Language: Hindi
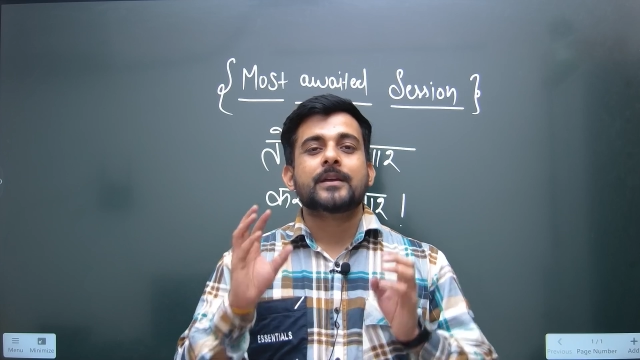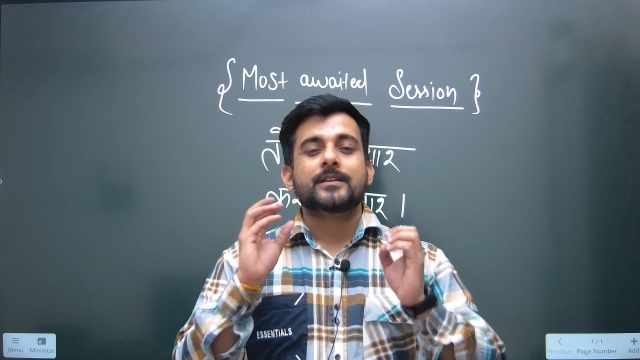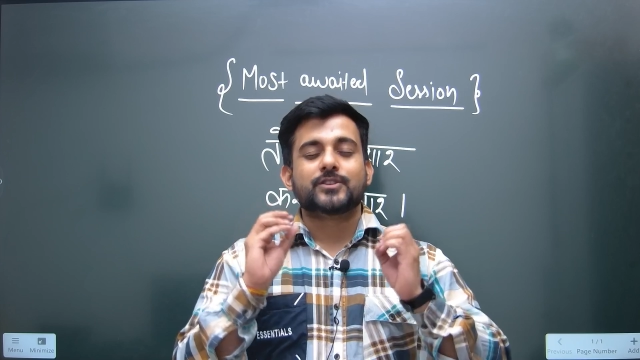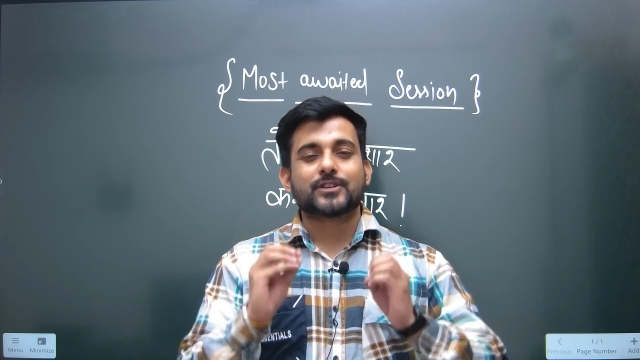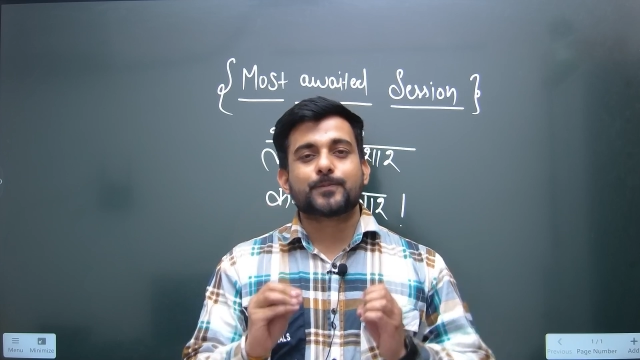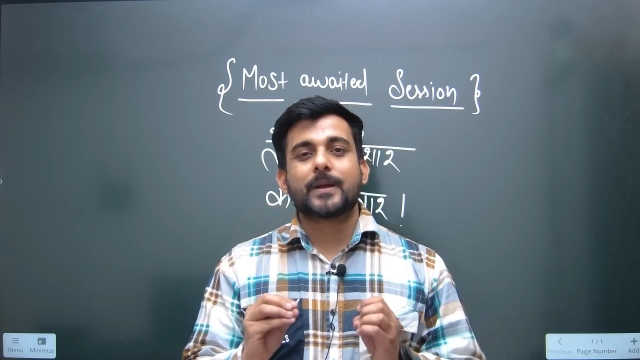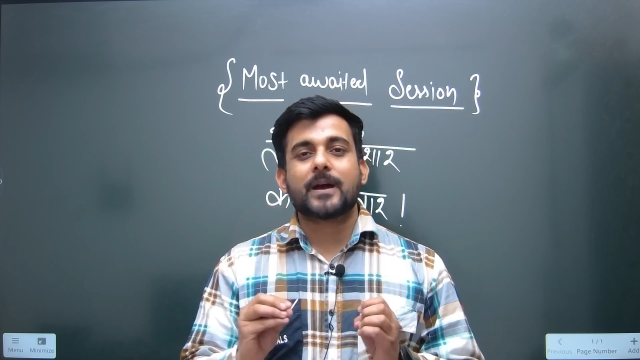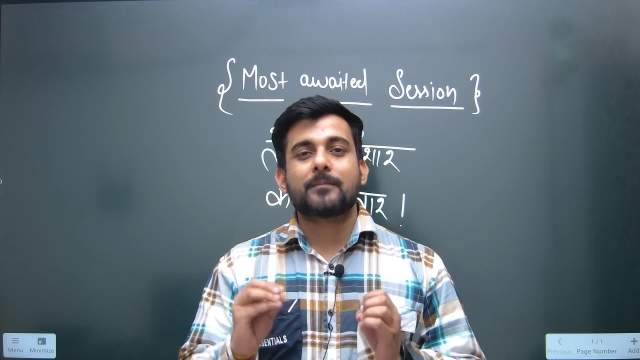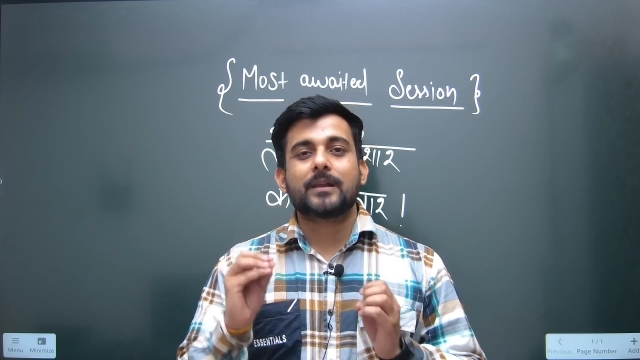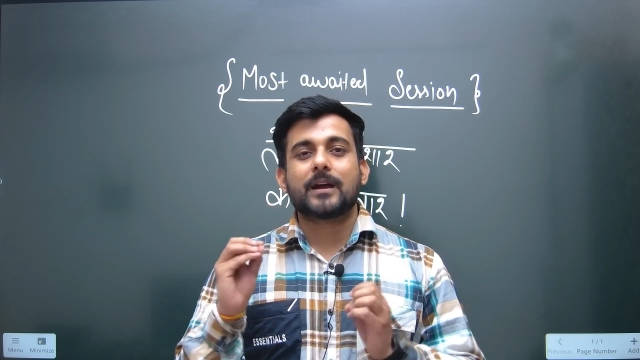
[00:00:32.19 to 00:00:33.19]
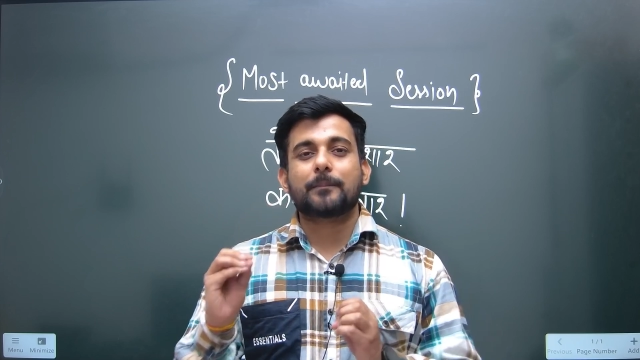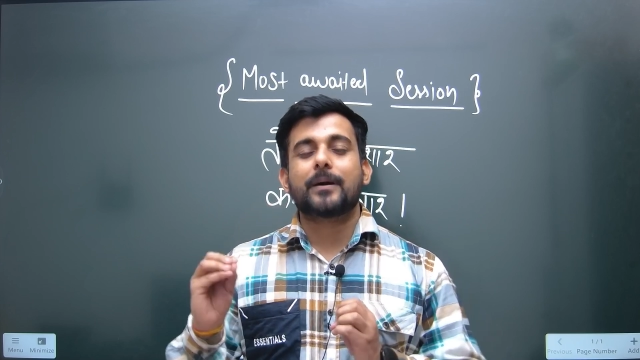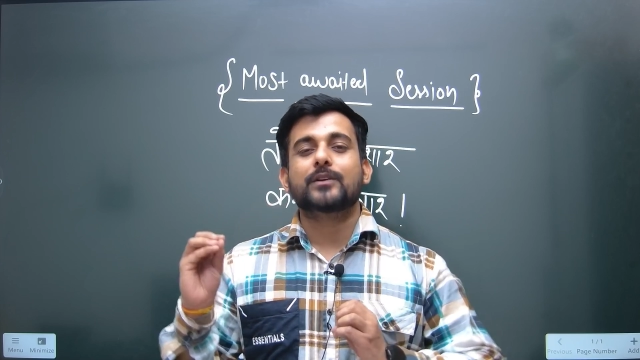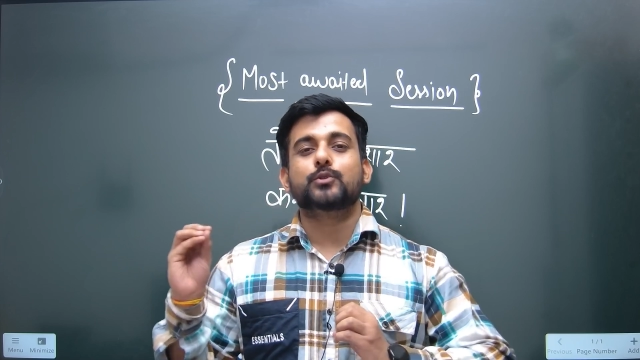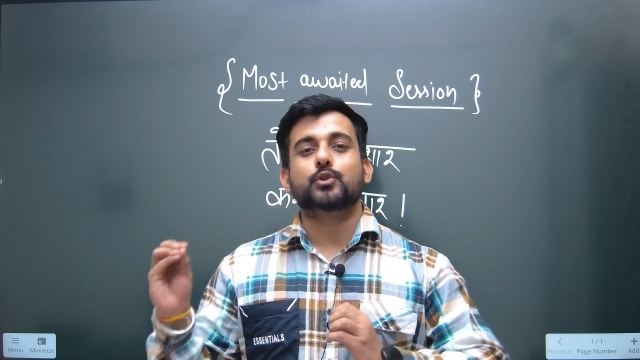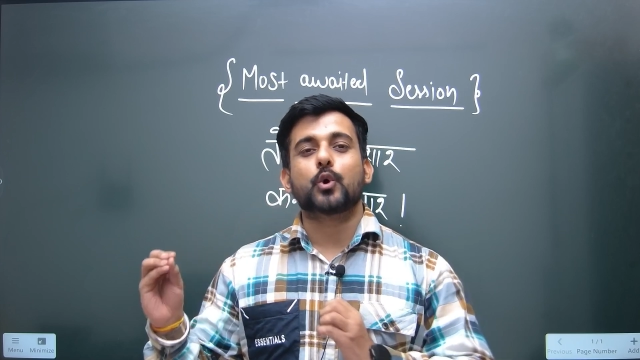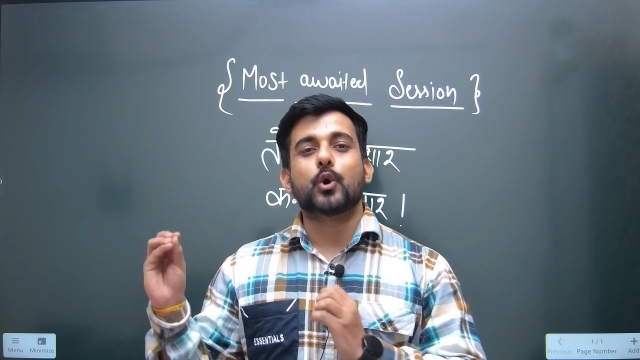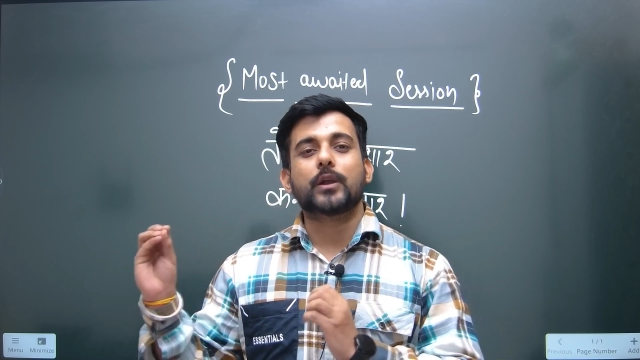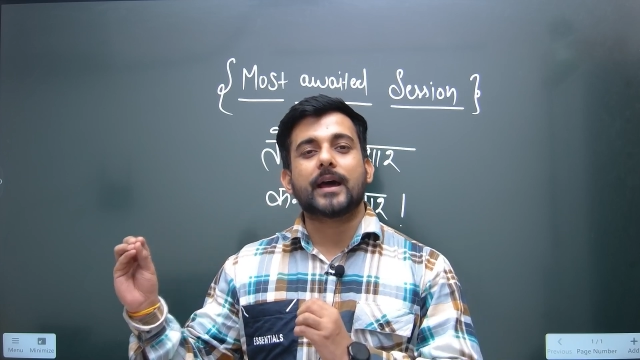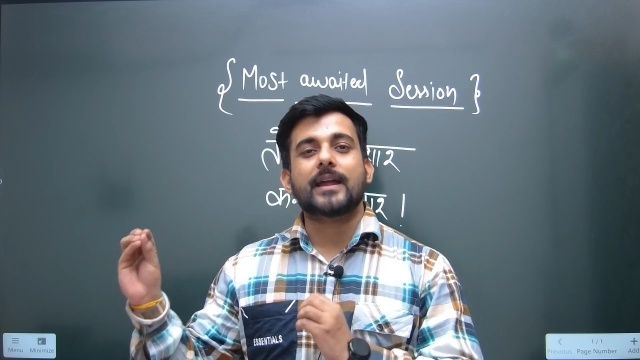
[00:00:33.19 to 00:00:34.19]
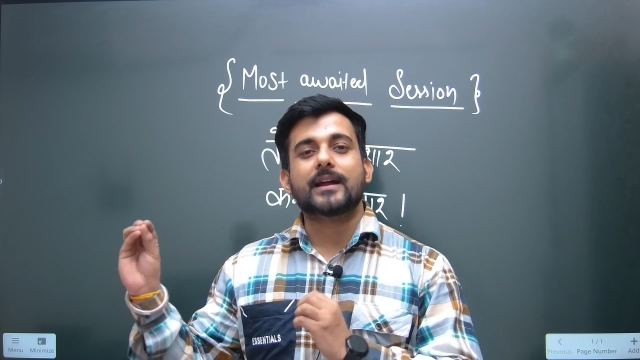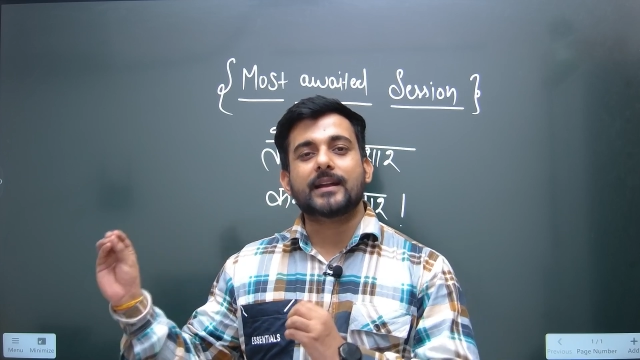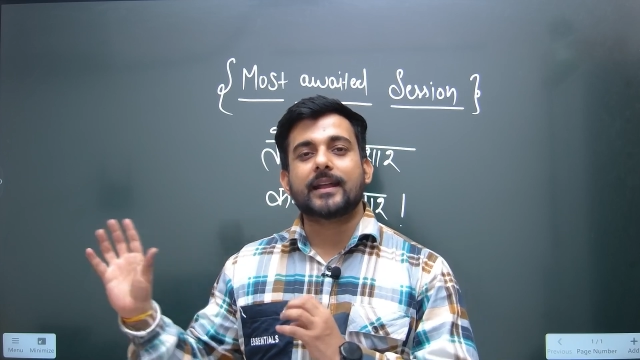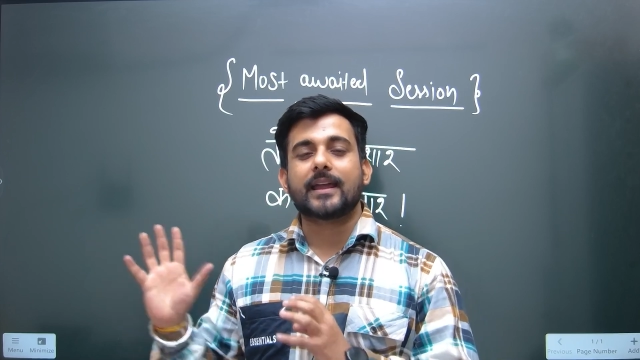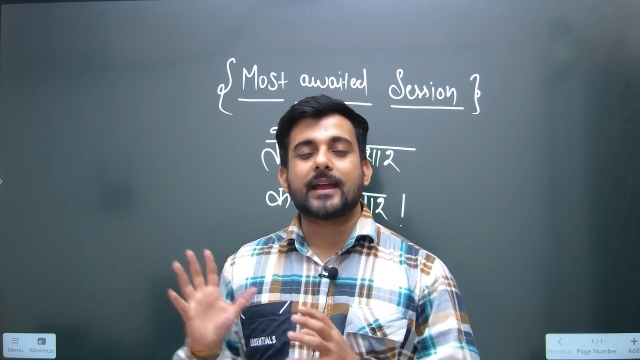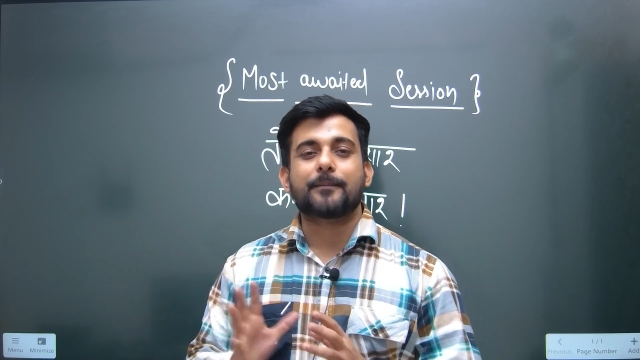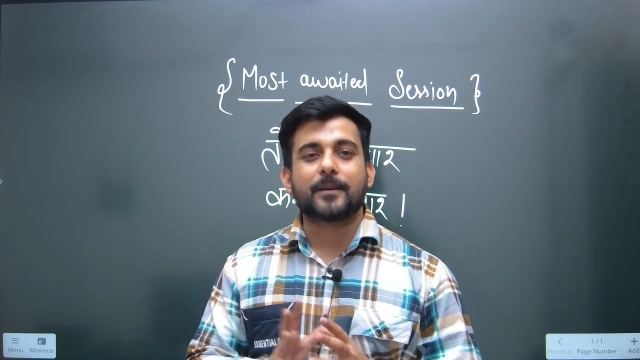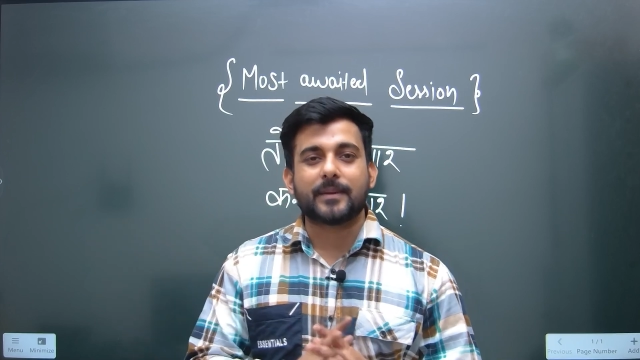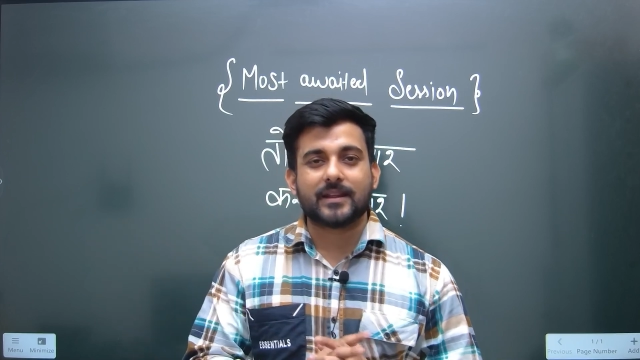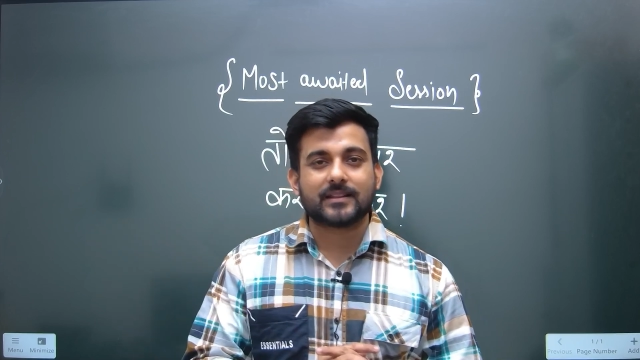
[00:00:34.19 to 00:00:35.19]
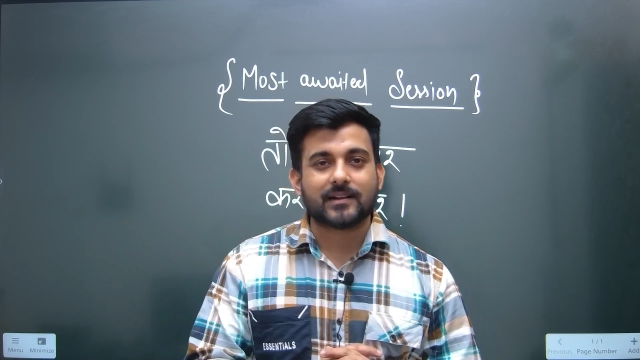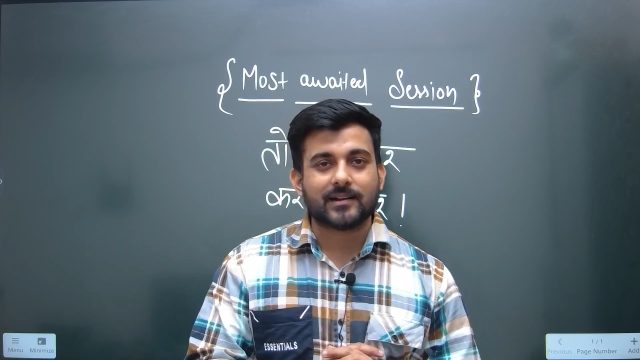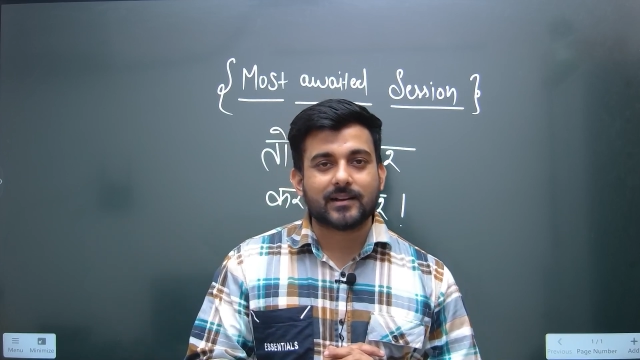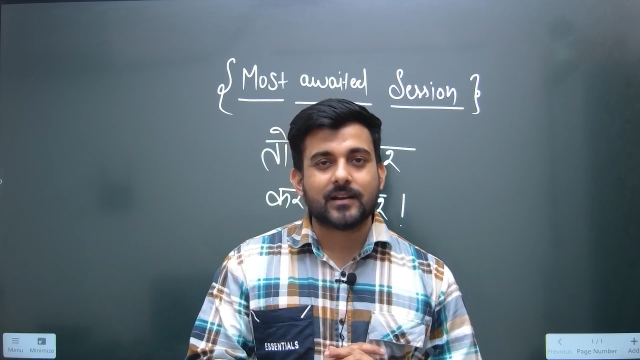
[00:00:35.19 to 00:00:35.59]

जिसमें हम लगभग दो ढाई घंटे की आपका मेहनत लगाकर